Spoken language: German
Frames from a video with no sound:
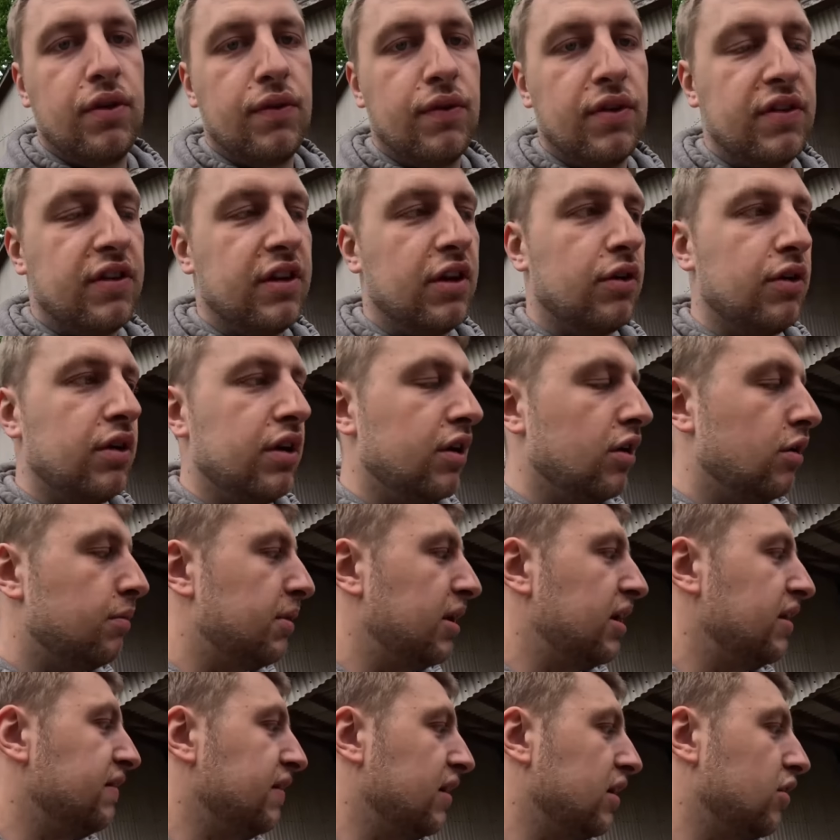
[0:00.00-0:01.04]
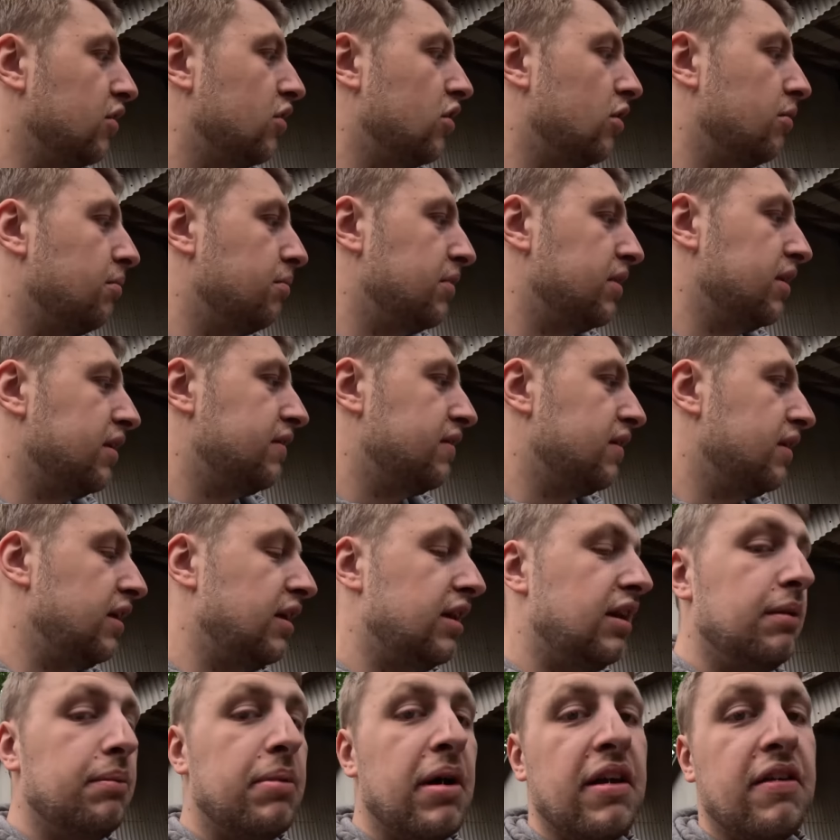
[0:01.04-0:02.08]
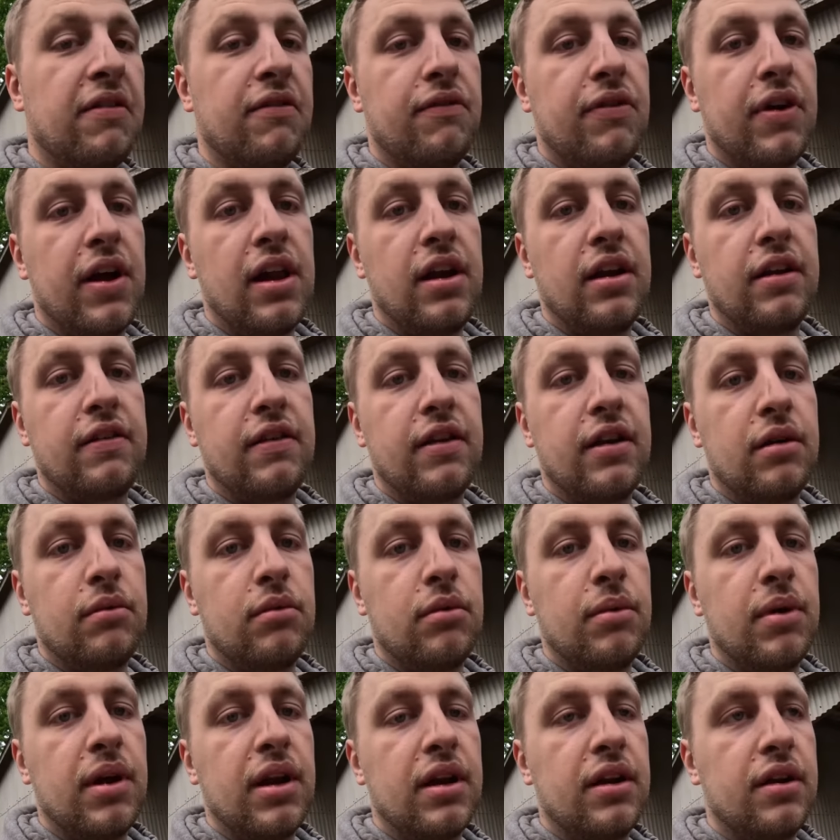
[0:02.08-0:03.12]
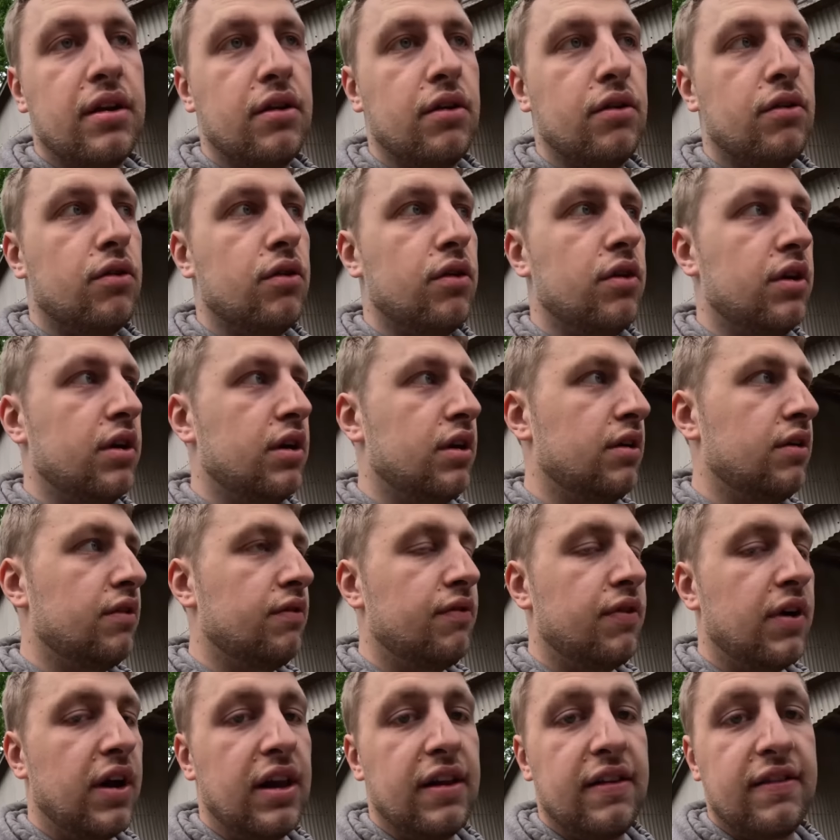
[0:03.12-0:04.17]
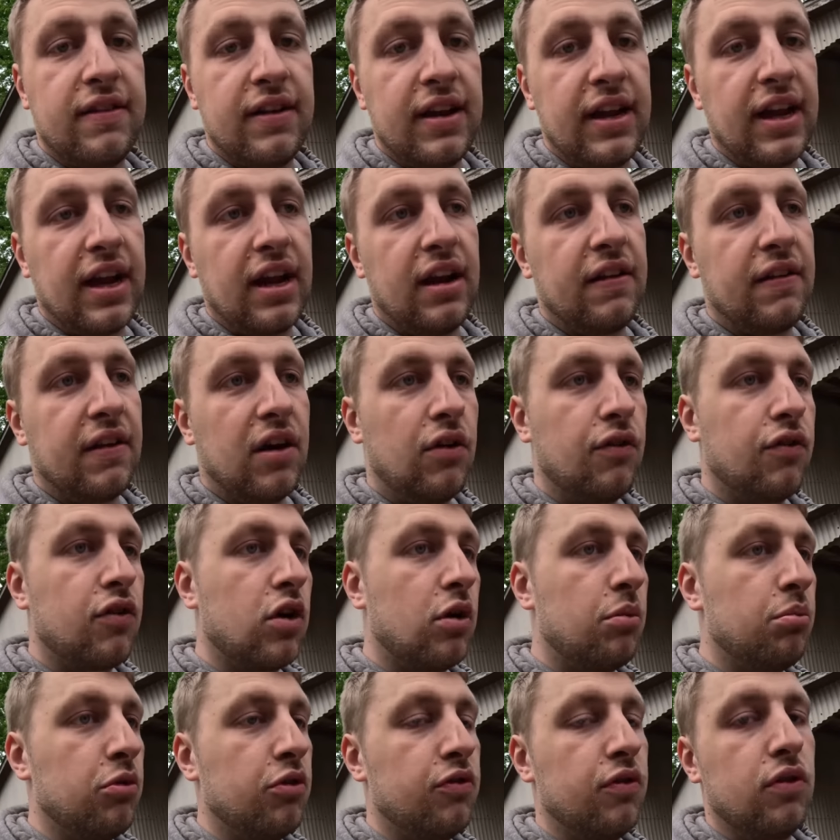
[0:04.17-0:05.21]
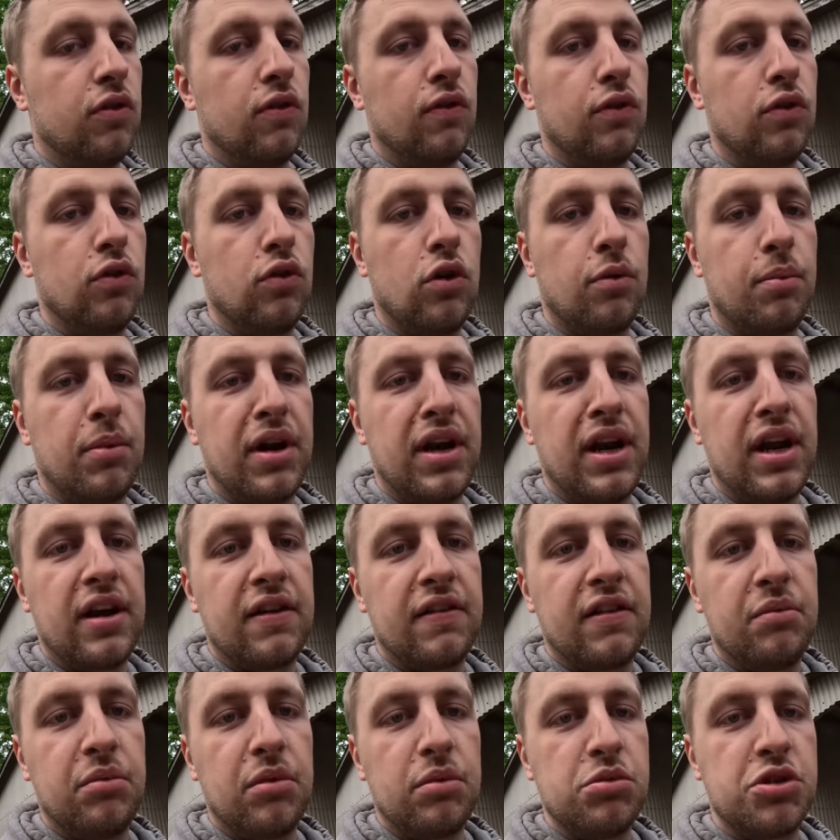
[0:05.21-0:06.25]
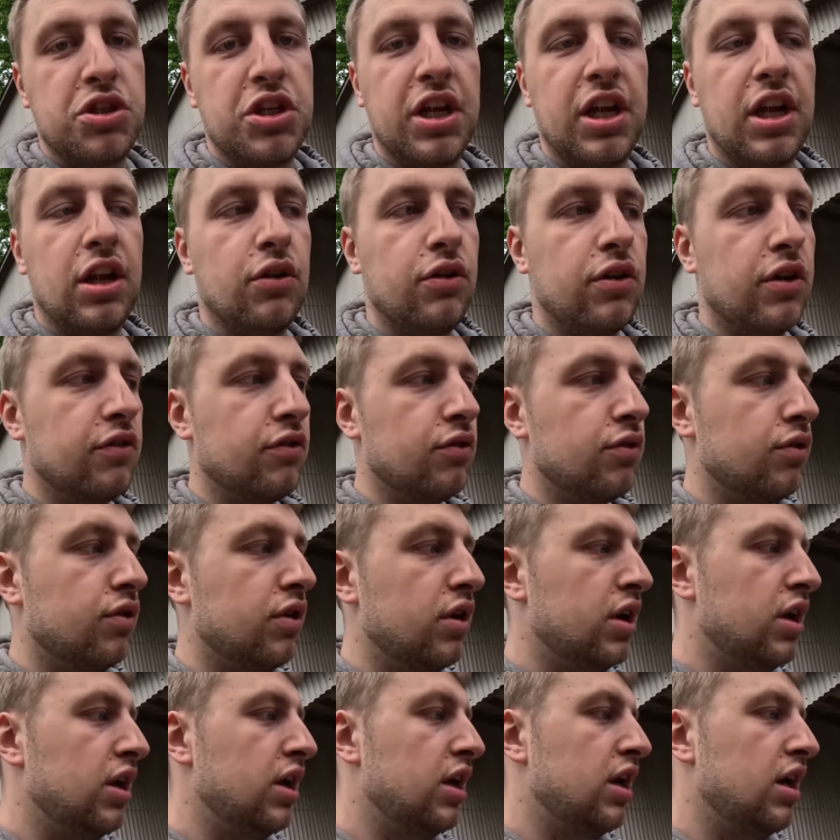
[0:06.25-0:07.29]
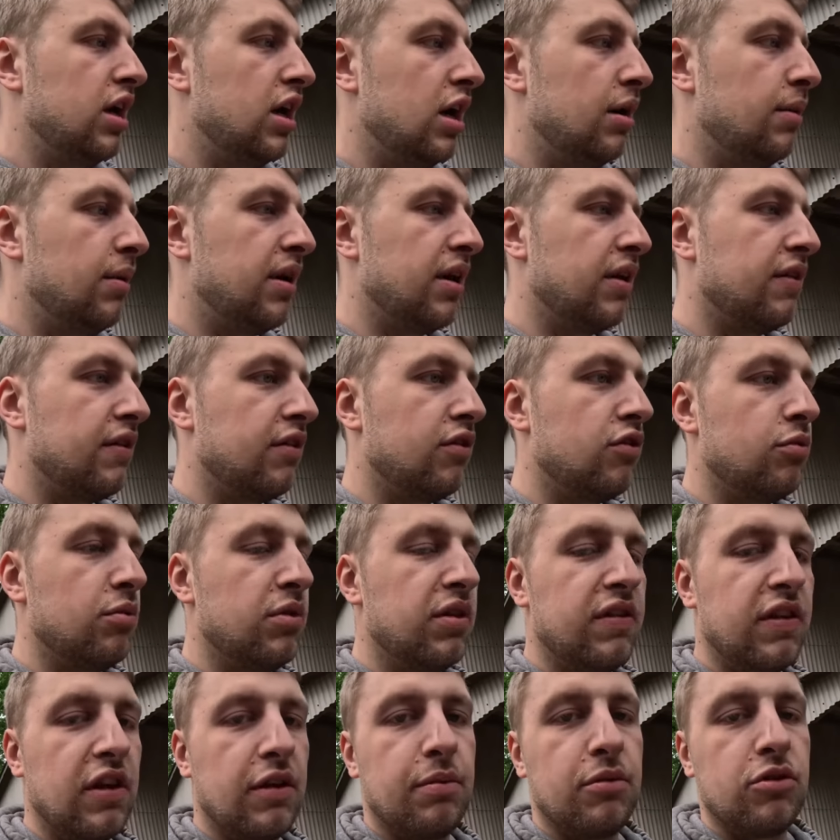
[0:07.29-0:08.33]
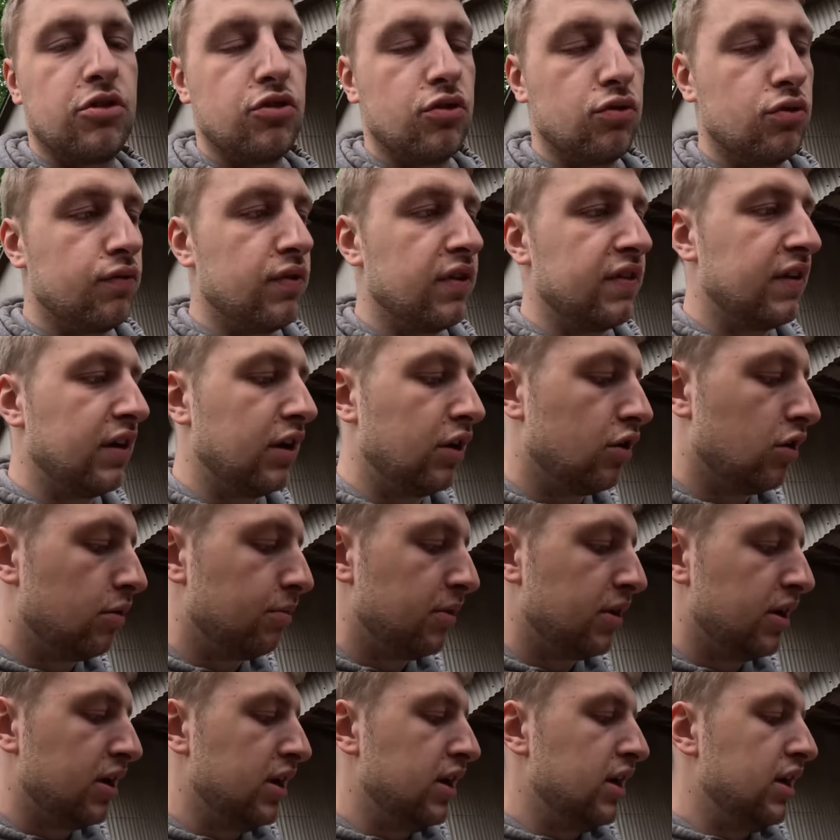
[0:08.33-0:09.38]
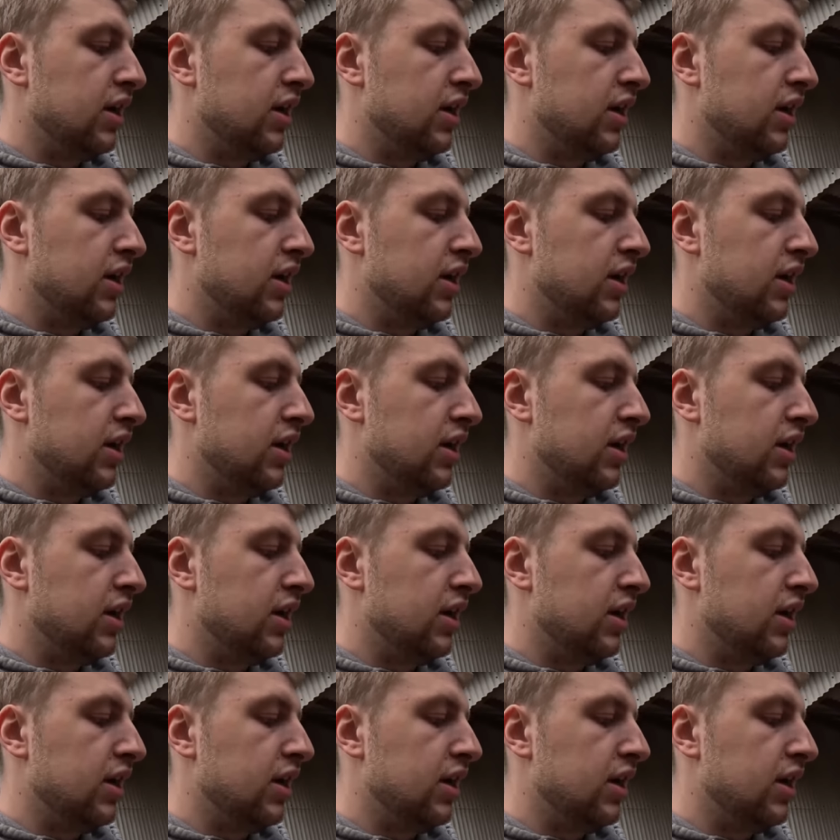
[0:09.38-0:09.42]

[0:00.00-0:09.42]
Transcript: Wir wissen ja auch nicht, ob alles ankommt. Ist ja nicht die besten Verhältnisse der Moment. Und äh, falls nicht alles aufkommt, müssen wir sowieso nochmal nachsehen mit dem Striegel oder so. Aber dass da zumindest erstmal schon was hinkommt.